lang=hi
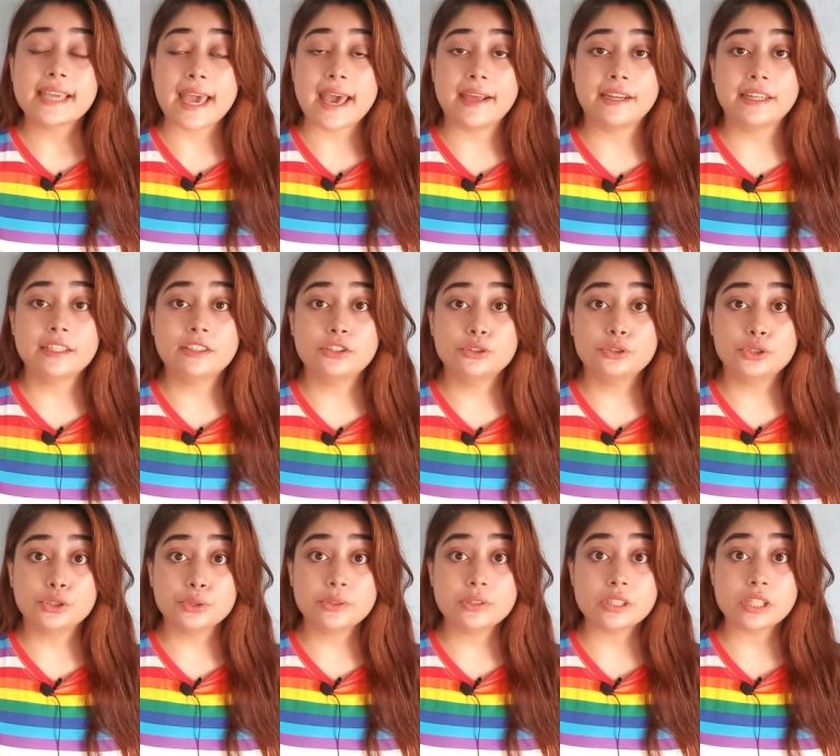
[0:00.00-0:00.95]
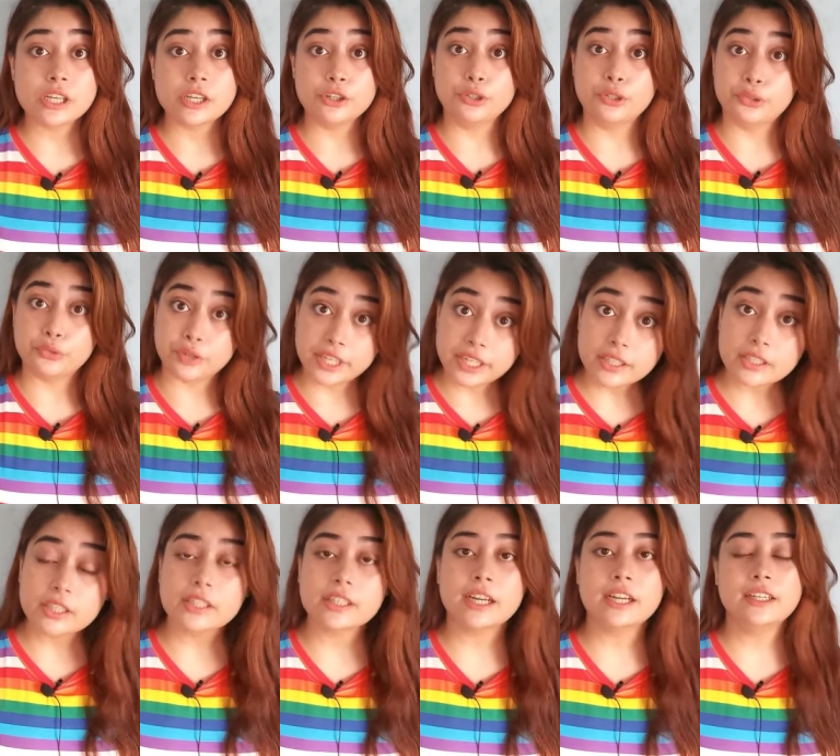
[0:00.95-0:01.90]
कैरेट जूस ड्रिंक
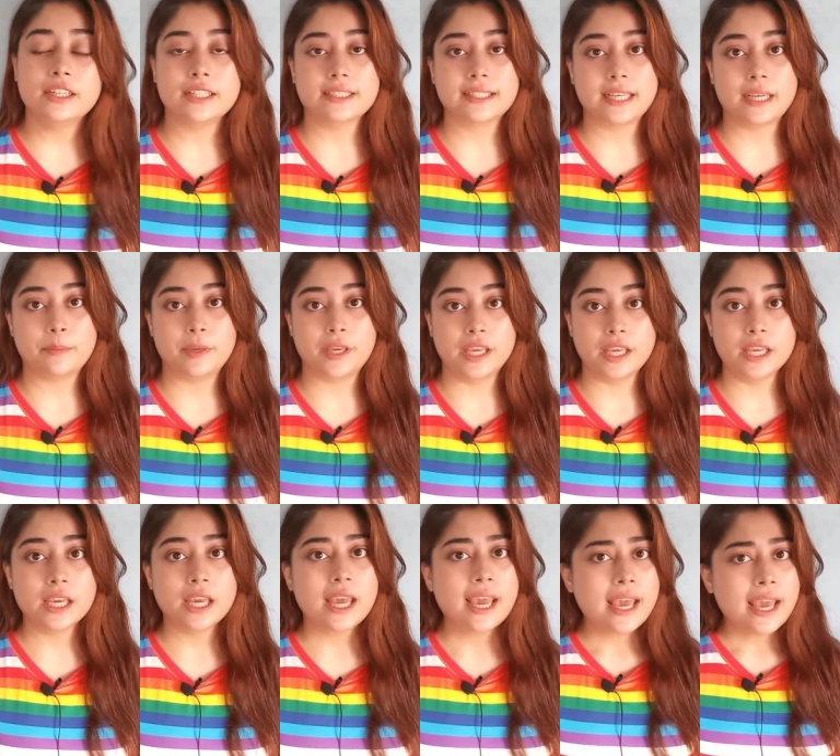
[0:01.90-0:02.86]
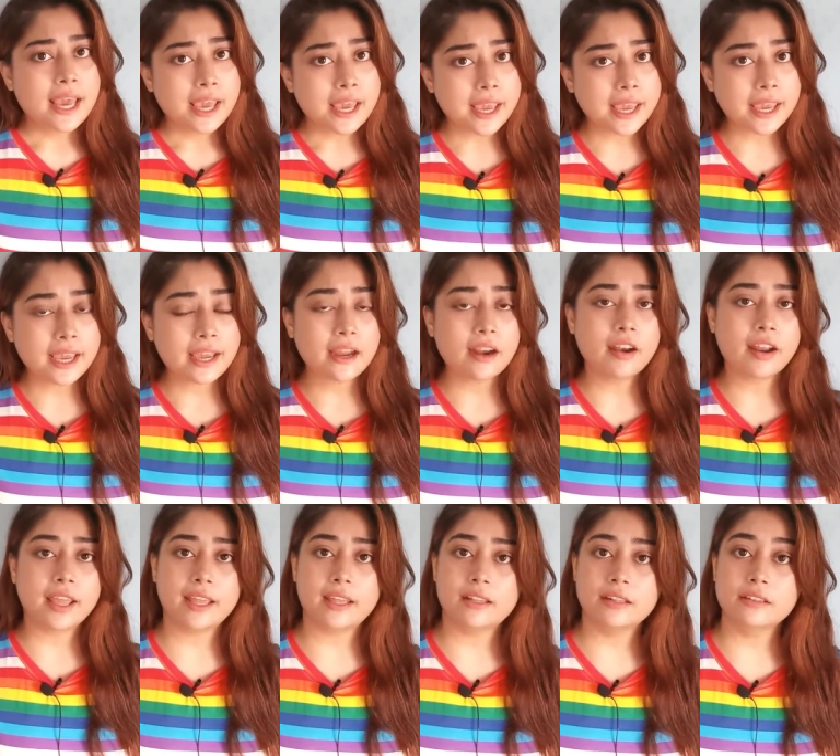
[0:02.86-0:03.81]
करने से भी हेयर
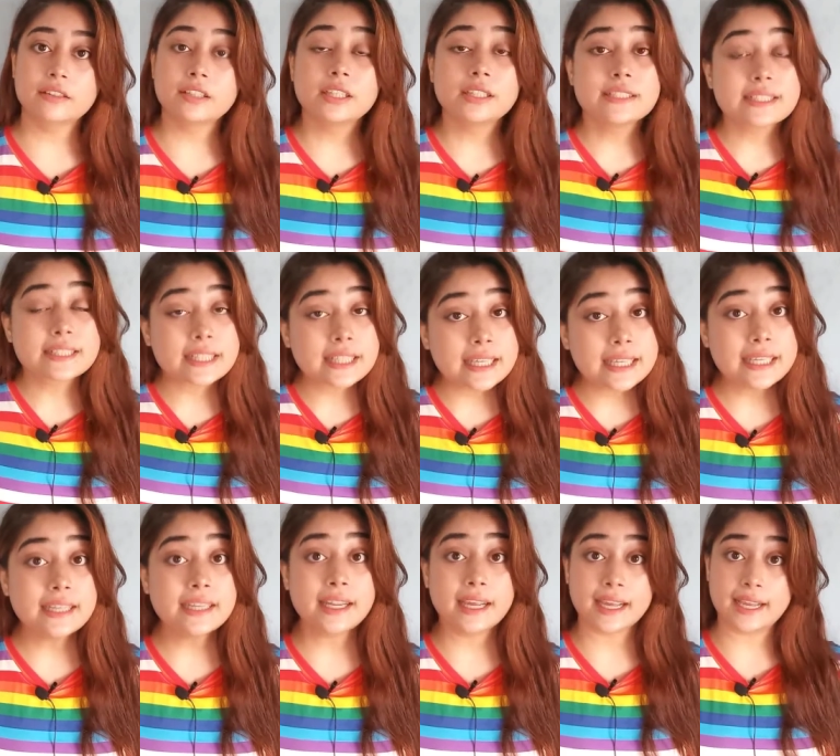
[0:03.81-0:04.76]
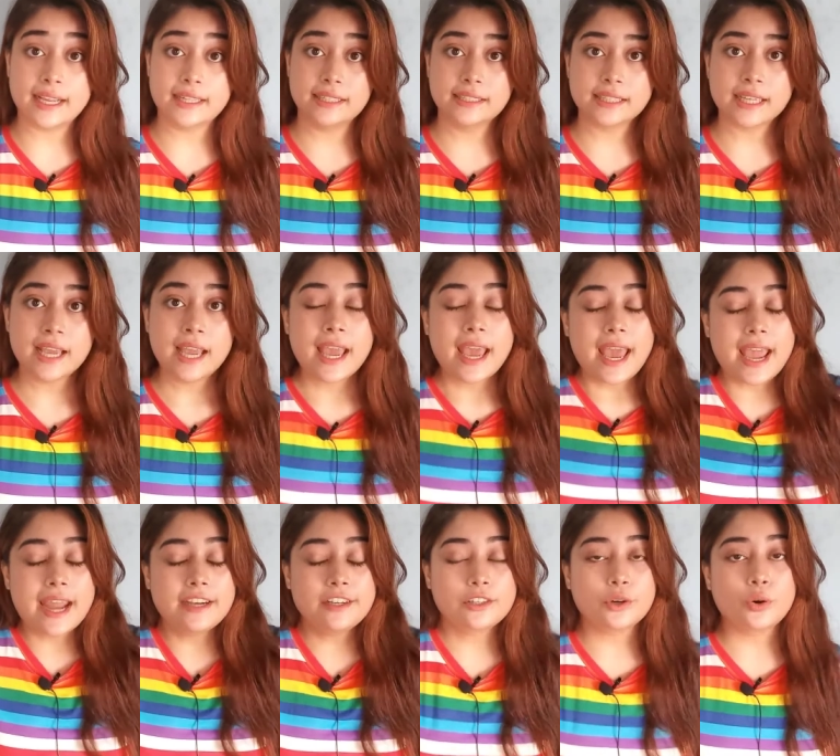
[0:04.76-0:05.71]
हेल्थ स्किन
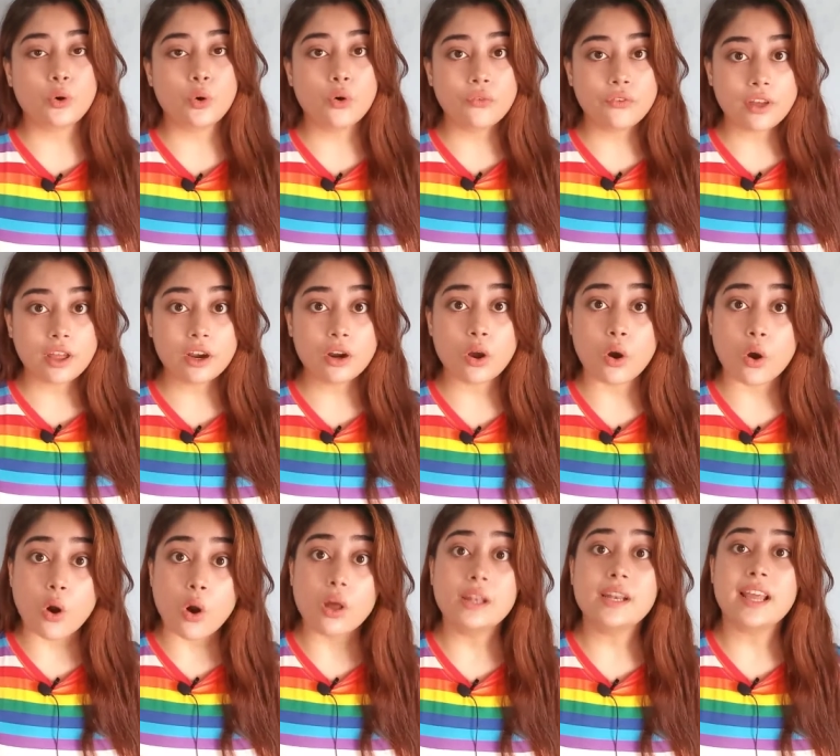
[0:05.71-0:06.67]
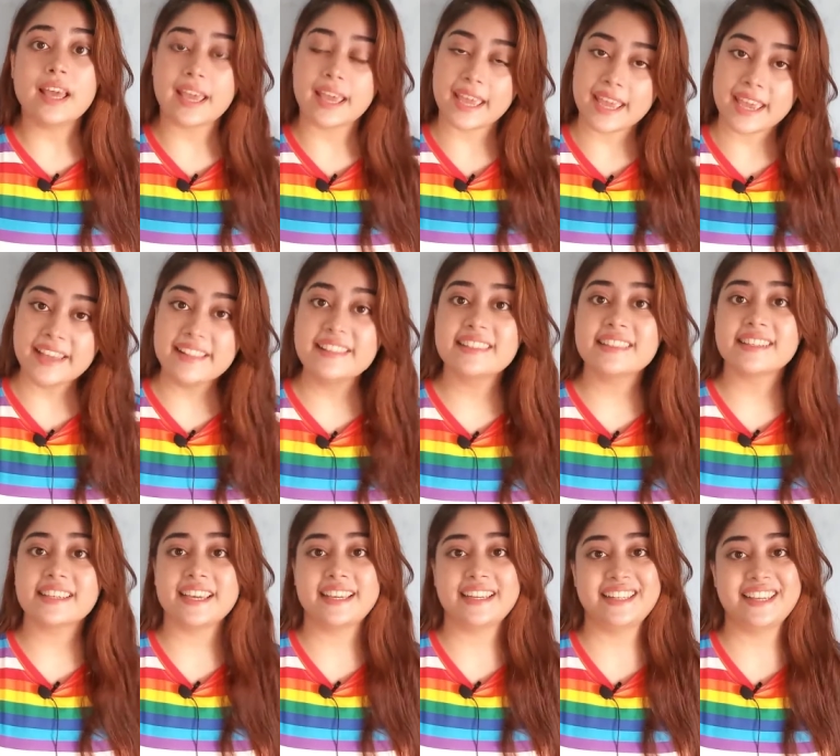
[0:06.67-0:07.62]
हेल्थ एंड ओवरऑल हेल्थ
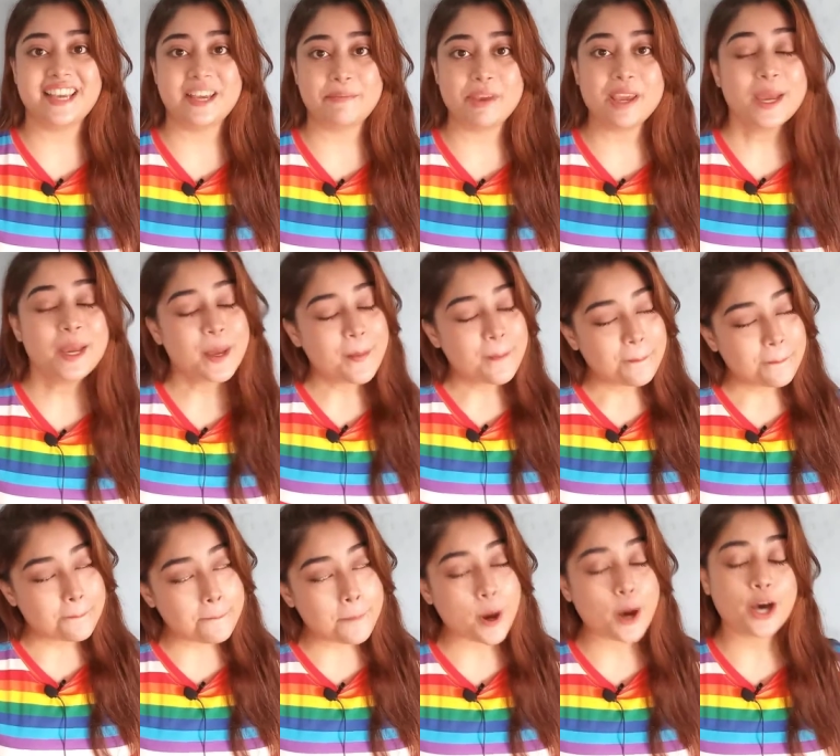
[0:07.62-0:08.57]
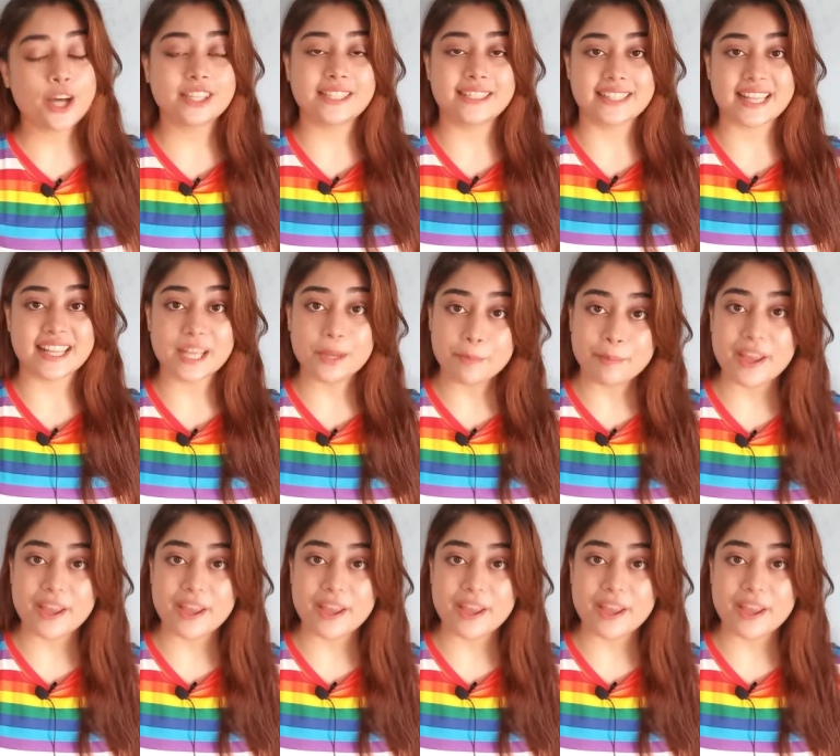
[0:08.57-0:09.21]
के लिए भी बहुत ही ज़्यादा